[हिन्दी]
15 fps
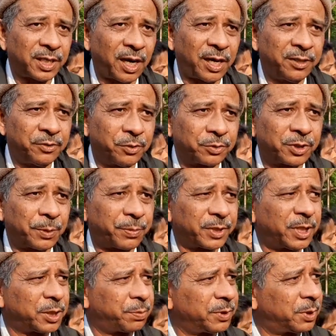चलाई उत्तर
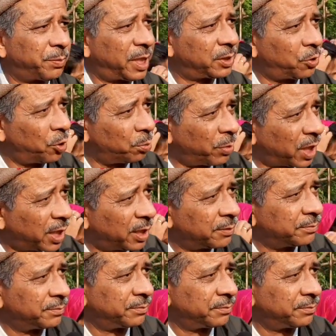प्रदेश में तो बाईस लोग मर गए